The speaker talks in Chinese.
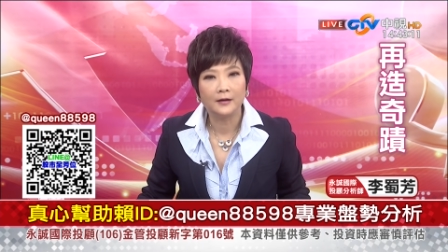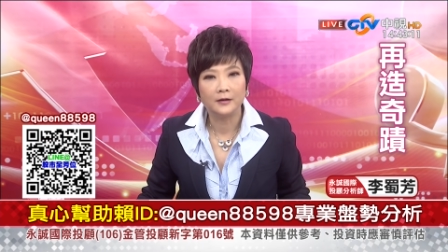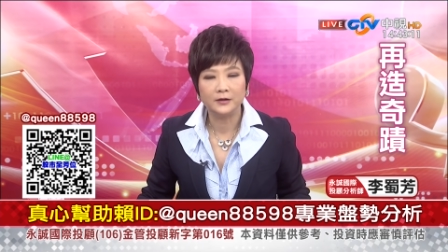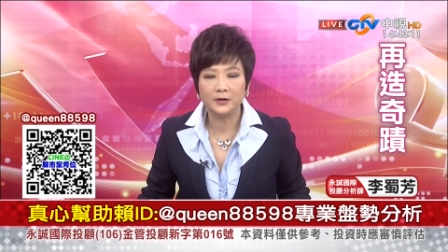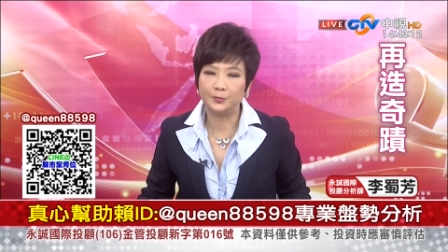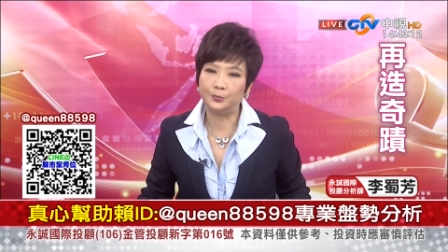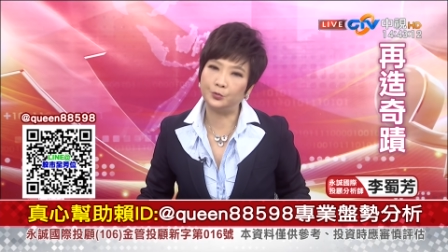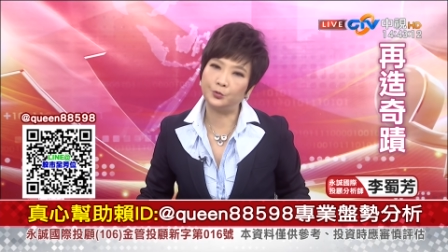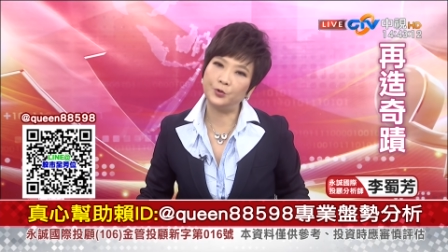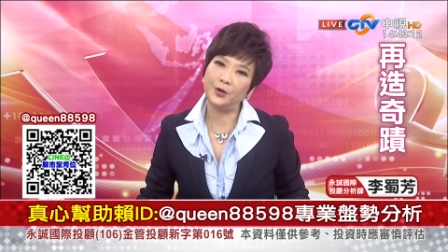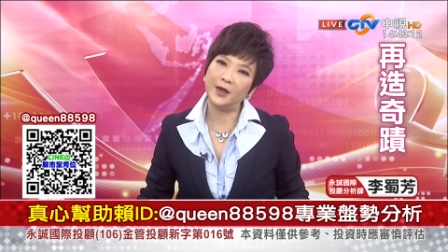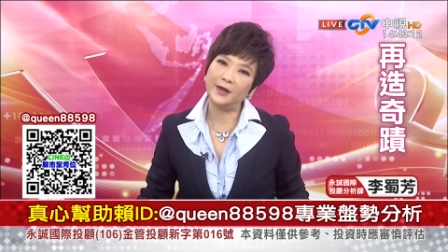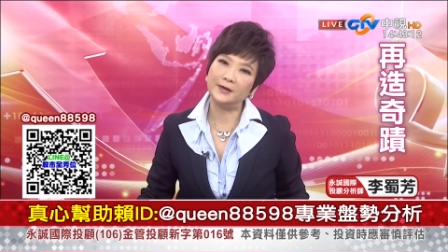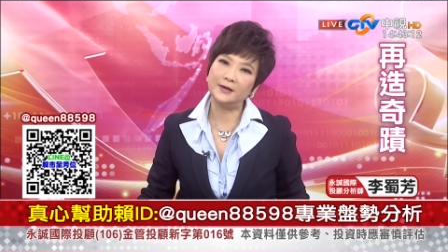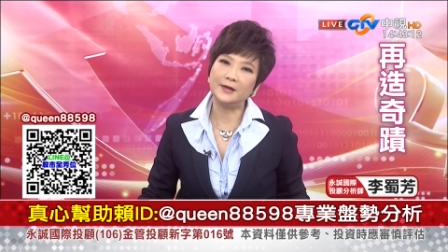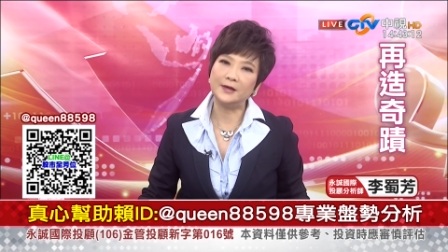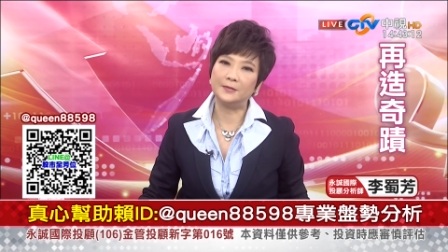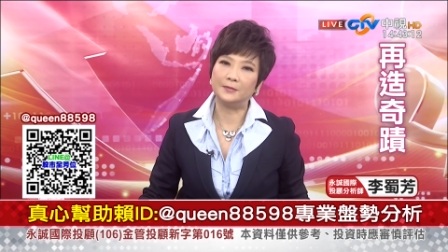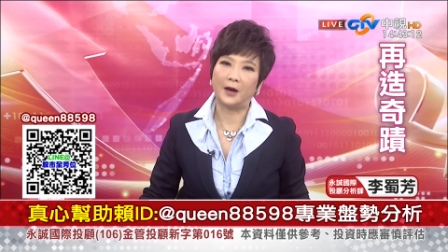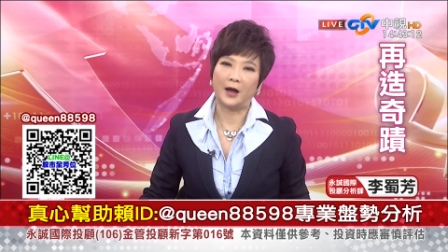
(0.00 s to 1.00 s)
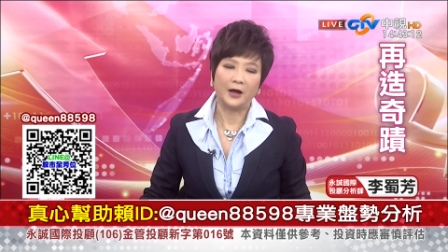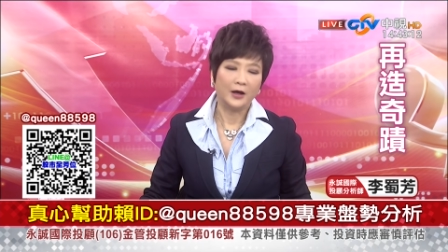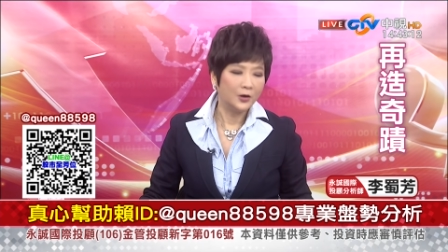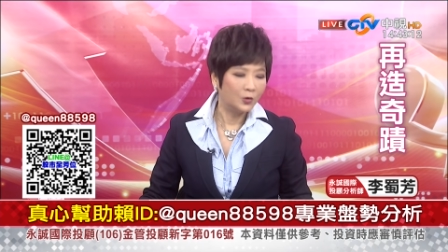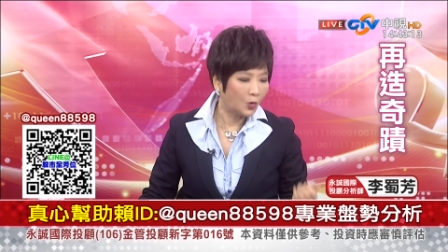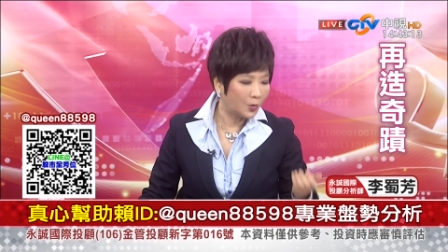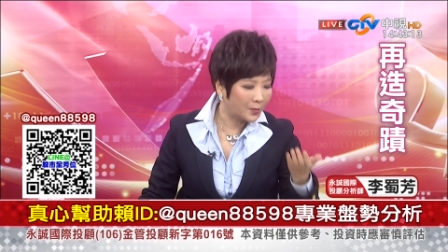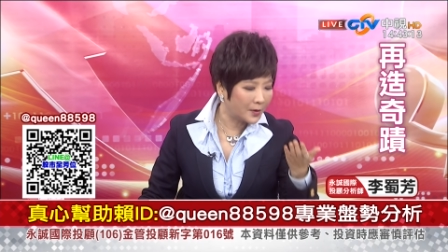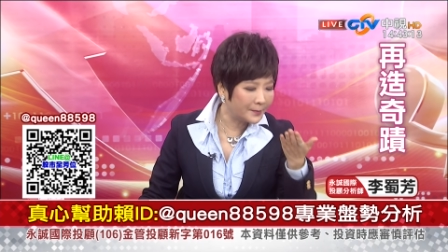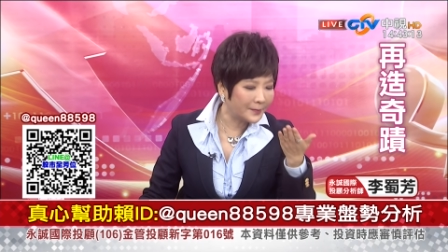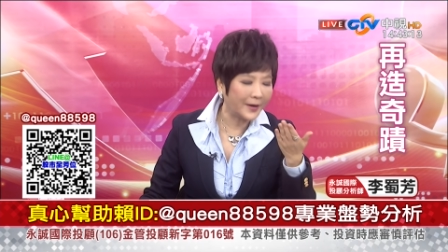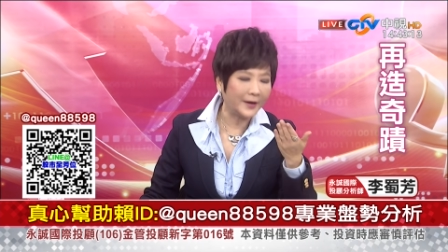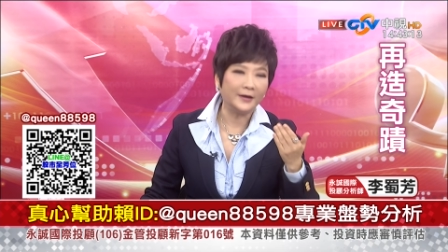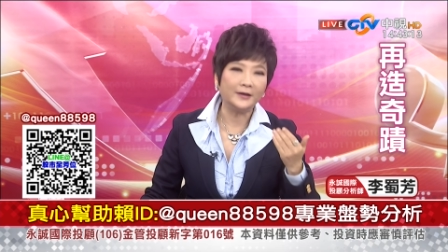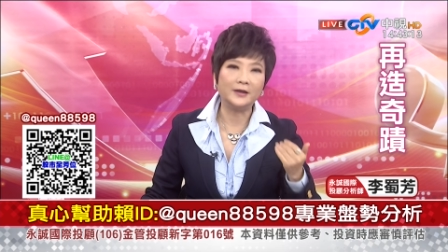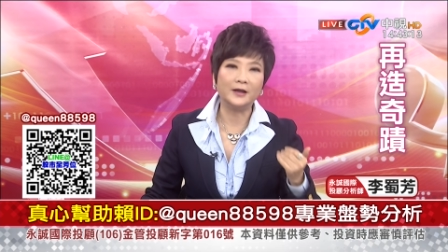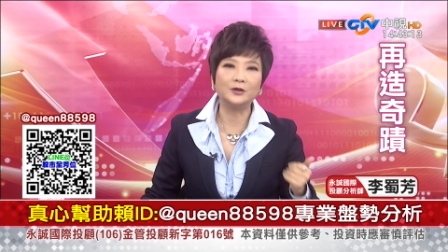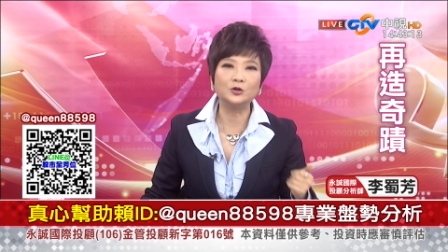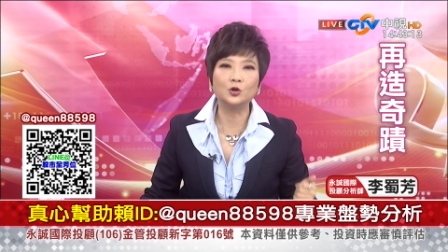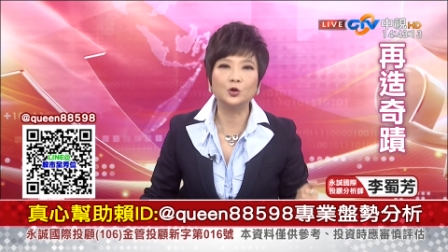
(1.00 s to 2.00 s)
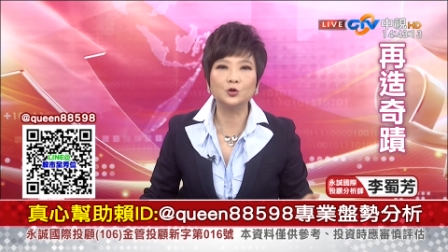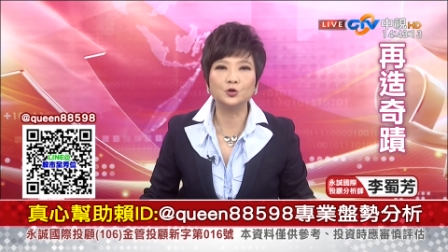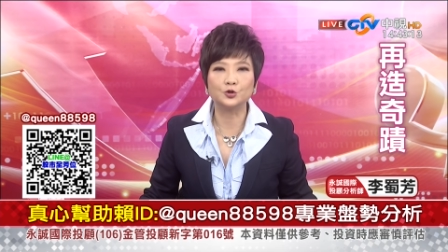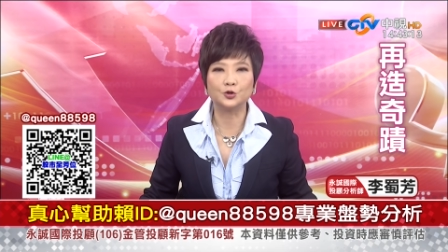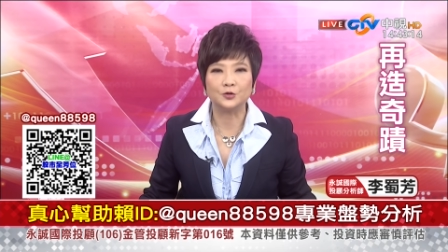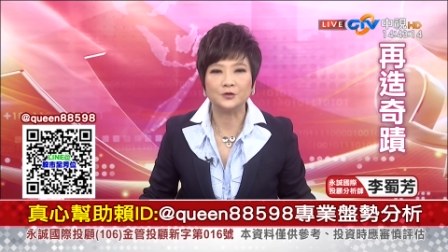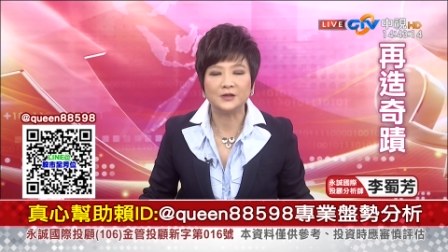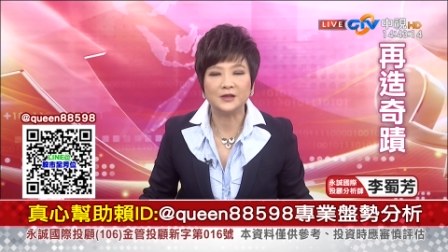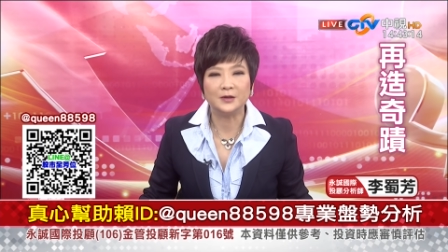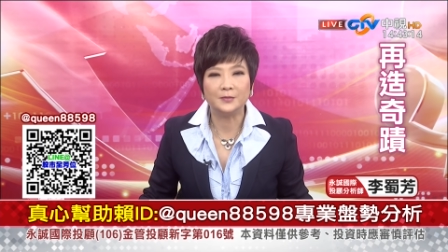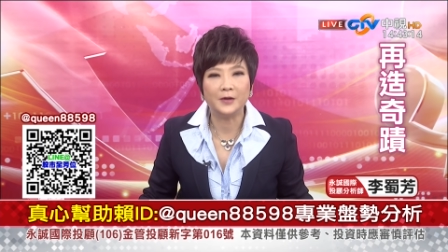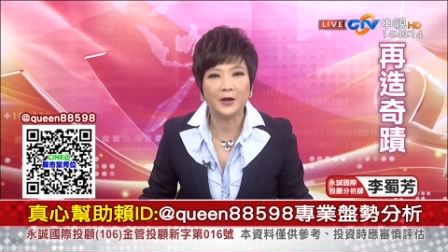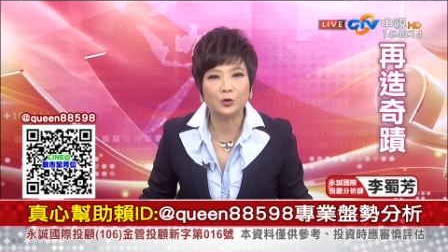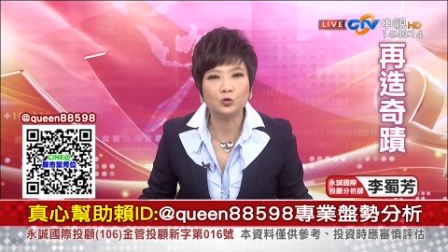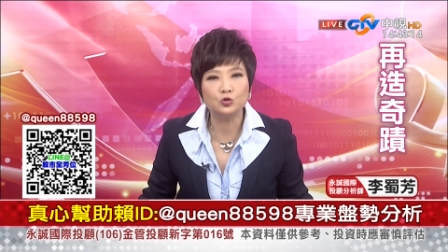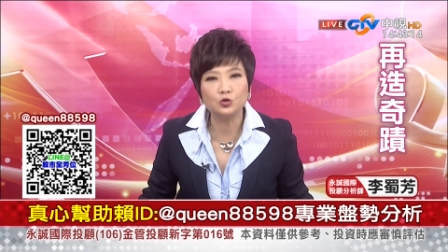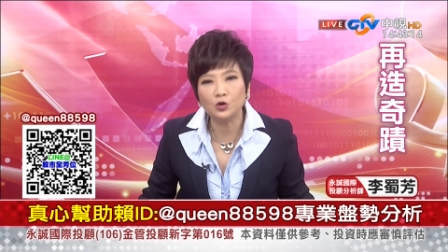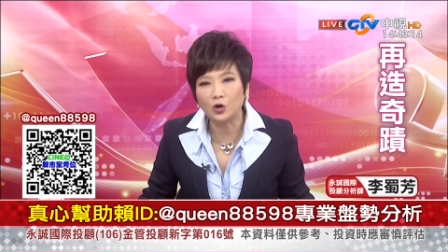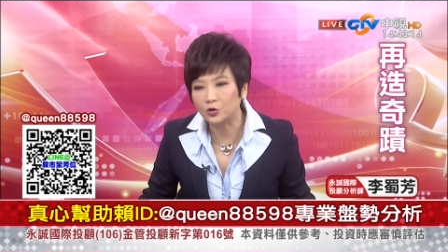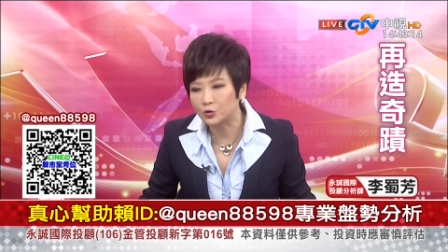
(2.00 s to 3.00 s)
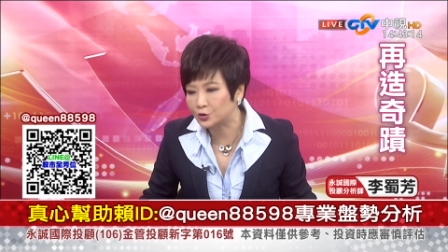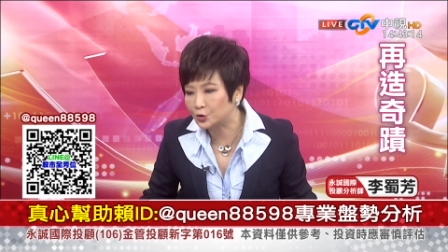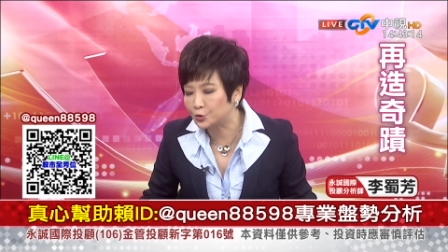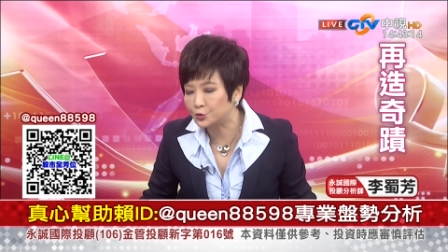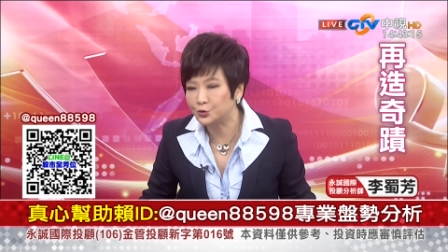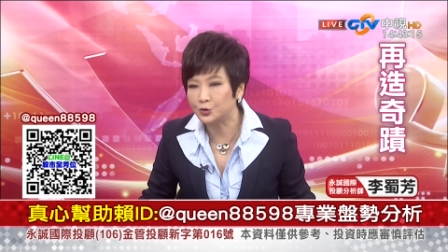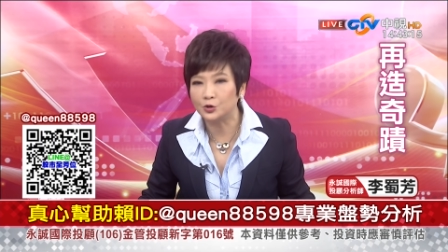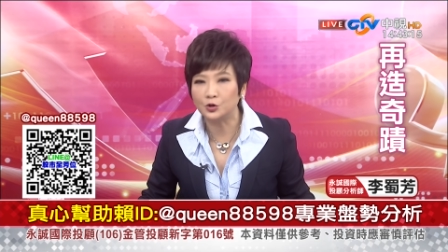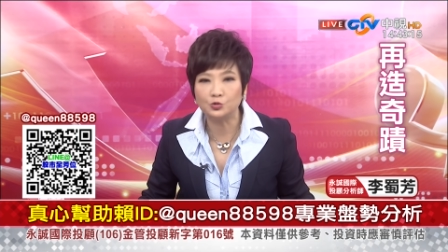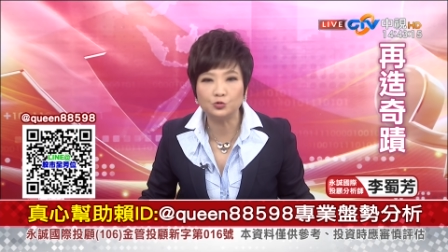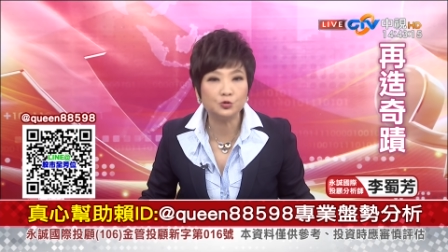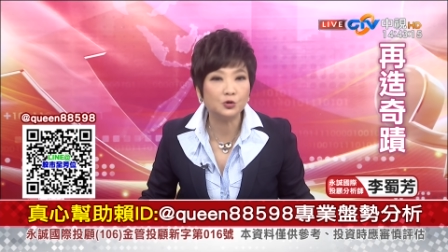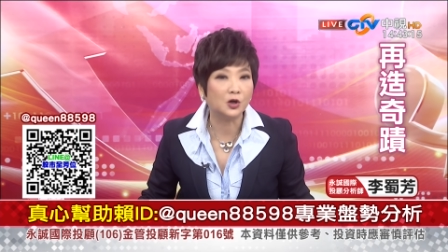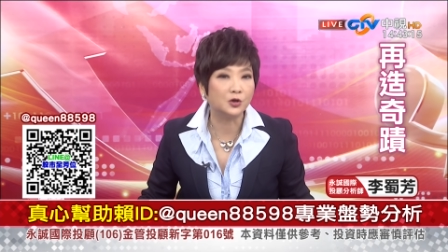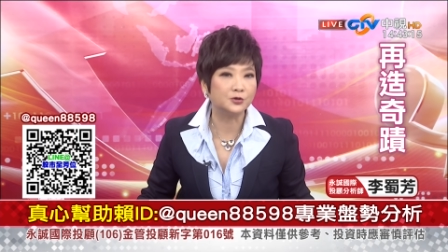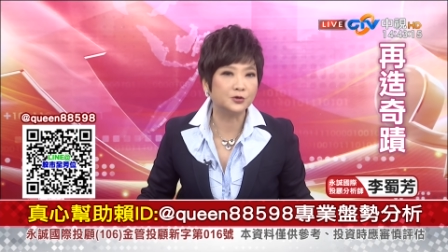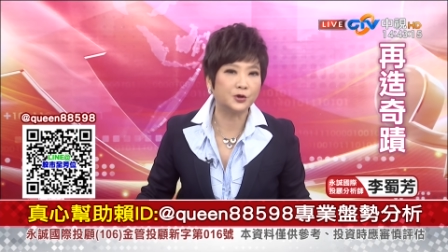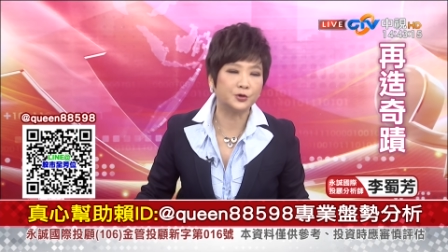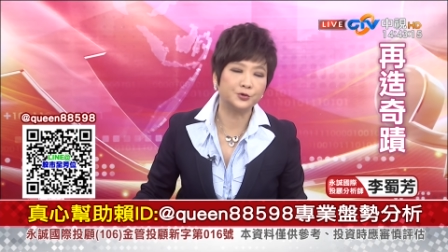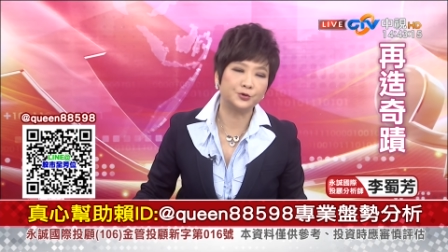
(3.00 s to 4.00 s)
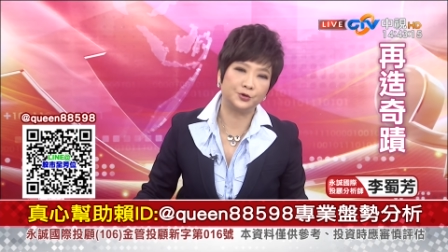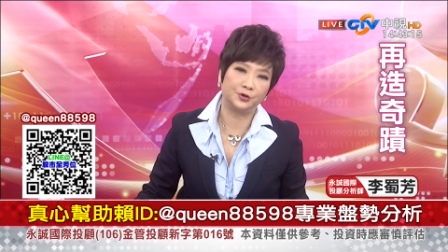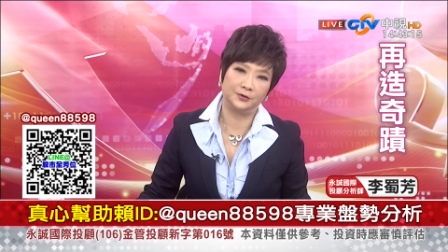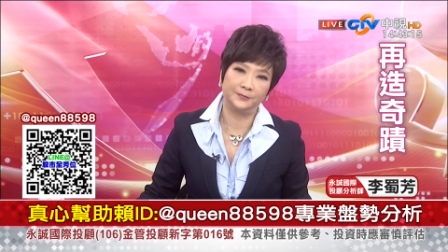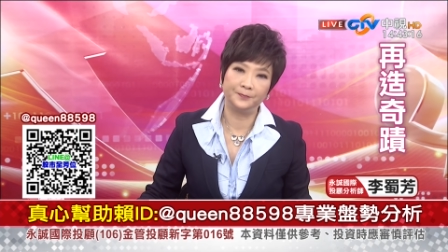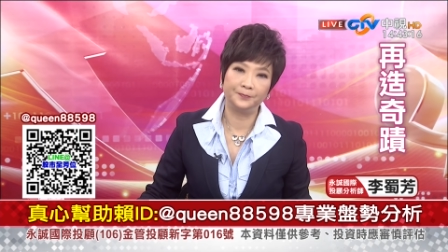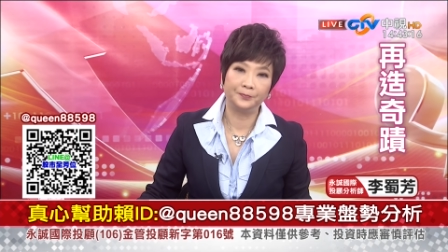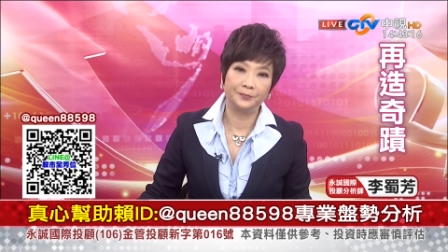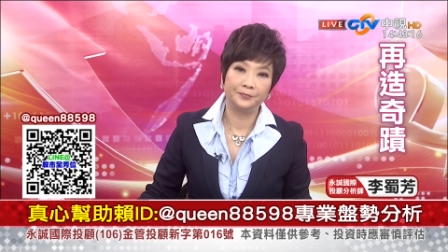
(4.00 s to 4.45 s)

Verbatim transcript: 你不愿意嘛？我们每一天都用手机里面 Google 搜寻 Google 搜寻，